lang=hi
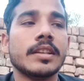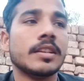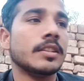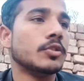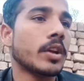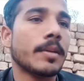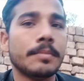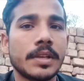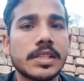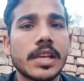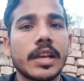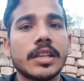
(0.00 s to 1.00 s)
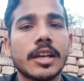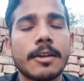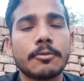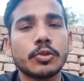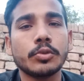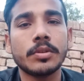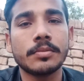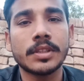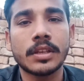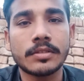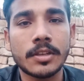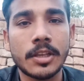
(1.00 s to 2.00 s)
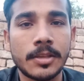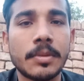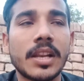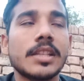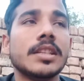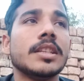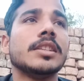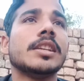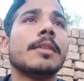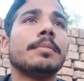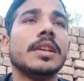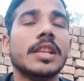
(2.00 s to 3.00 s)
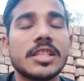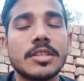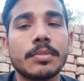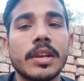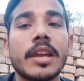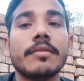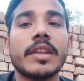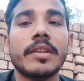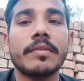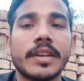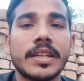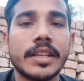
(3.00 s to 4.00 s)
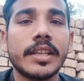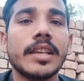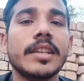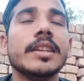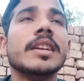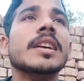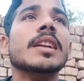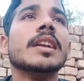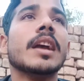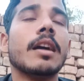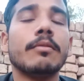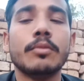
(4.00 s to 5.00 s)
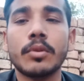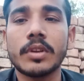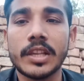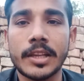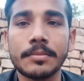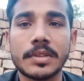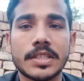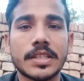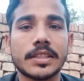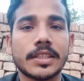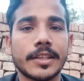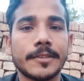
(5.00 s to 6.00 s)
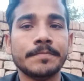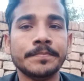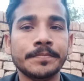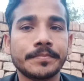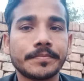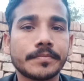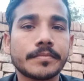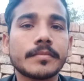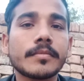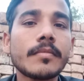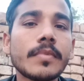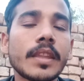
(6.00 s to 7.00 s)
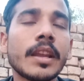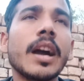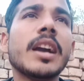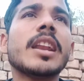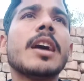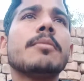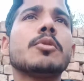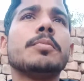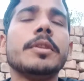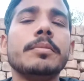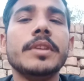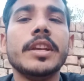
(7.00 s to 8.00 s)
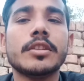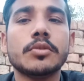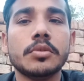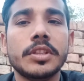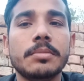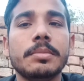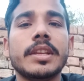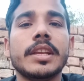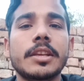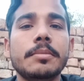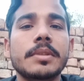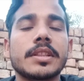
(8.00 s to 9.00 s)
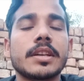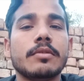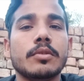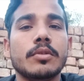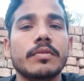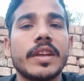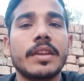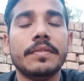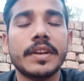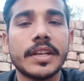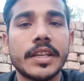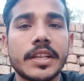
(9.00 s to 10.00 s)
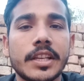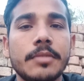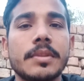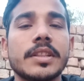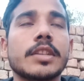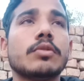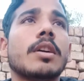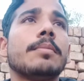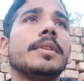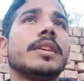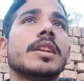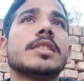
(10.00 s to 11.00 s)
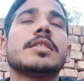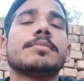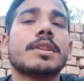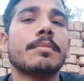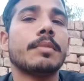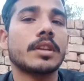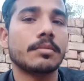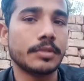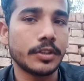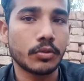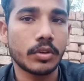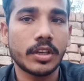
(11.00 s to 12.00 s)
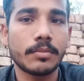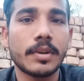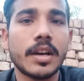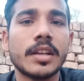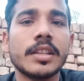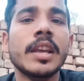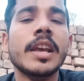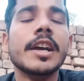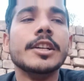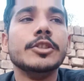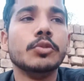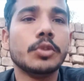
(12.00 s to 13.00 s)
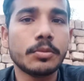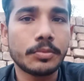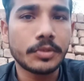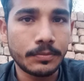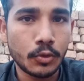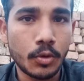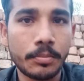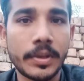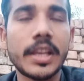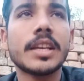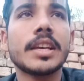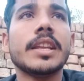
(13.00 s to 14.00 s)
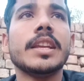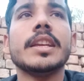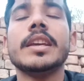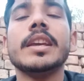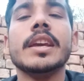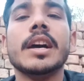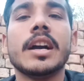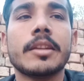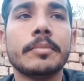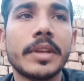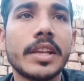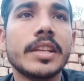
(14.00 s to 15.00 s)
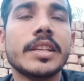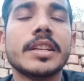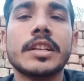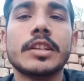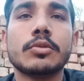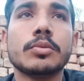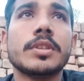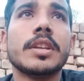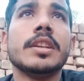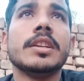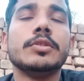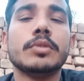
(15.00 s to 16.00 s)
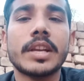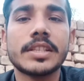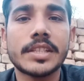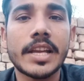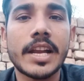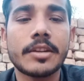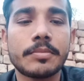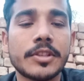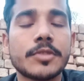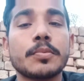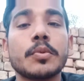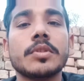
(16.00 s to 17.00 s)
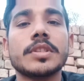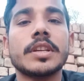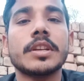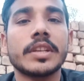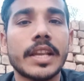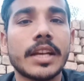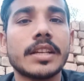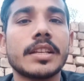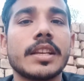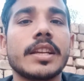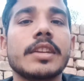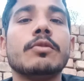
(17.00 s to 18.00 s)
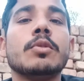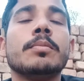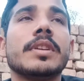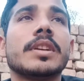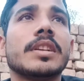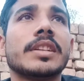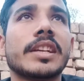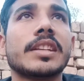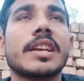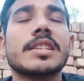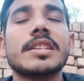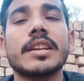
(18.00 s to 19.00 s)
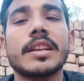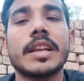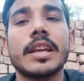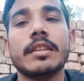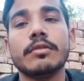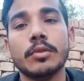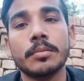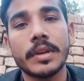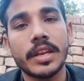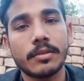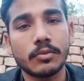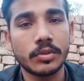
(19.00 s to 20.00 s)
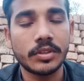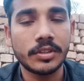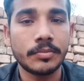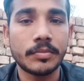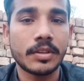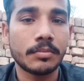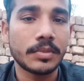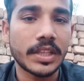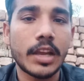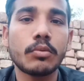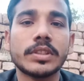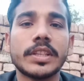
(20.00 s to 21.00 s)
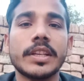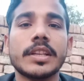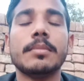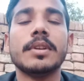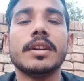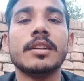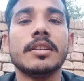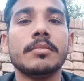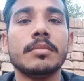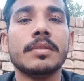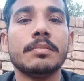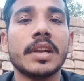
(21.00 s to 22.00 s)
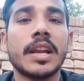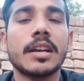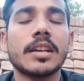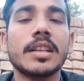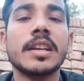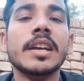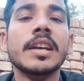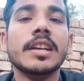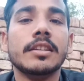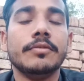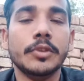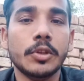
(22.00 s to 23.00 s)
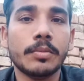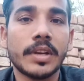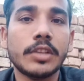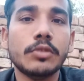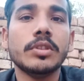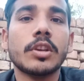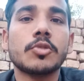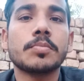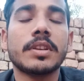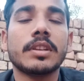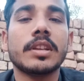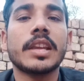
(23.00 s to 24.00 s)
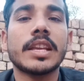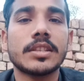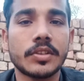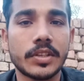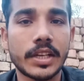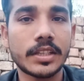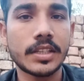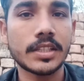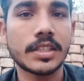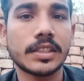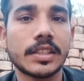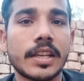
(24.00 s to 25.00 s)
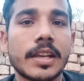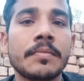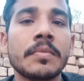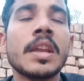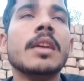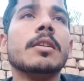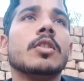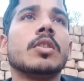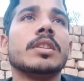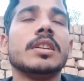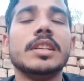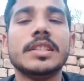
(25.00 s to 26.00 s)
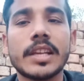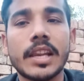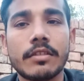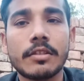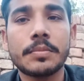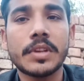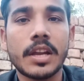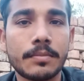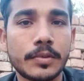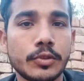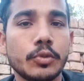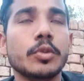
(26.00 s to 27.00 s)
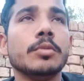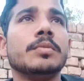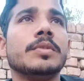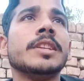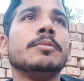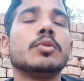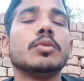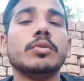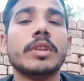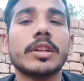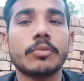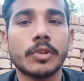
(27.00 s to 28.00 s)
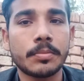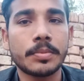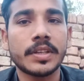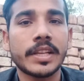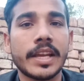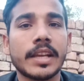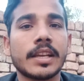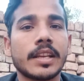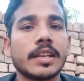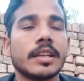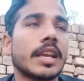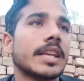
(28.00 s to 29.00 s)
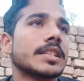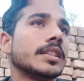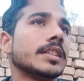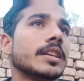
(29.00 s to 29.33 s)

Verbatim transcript: जो है मिल जाएगा या आपको यूट्यूब की तरफ से ईमेल आ जाएगी कि आप एलिजिबल हैं वेरीफाइड टिक के लिए आप वो क्लेम कर सकते हैं अगर आपको फिर भी एक दो दिन में नहीं मिलता वो वेरीफाइड टिक नहीं मिलता तो आप एक लाख सब्सक्राइबर कंप्लीट होने के बाद यूट्यूब टीम को मेल करेंगे अगर मेल नहीं करना तो उससे जो है चैट में स्पोर्ट से कंटेक्ट करेंगे वो मैं कंटेक्ट कैसे करना है कि वो मैंने आपको बताया हुआ तरीका बनाकर वीडियो बनाई हुई है उस पर कि कैसे कॉन्टैक्ट कर सकते हैं और इसके अलावा फिर आप यूट्यूब टीम को जो है ट्विटर पर टैग करके कह सकते हैं कि